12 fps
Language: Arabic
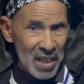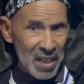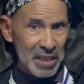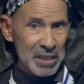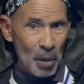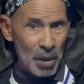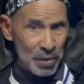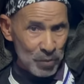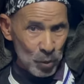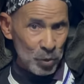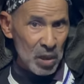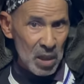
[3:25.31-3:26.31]
اللي داو هذه
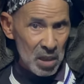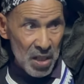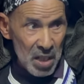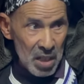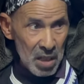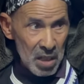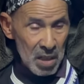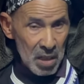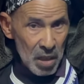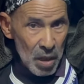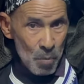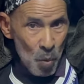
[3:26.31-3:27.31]
الفلوس
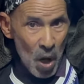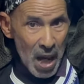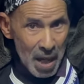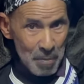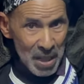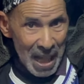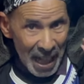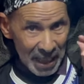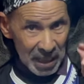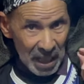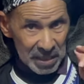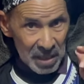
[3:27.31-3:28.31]
المحامي
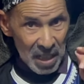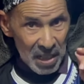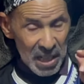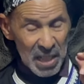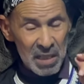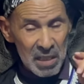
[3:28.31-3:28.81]
الحقر ديالي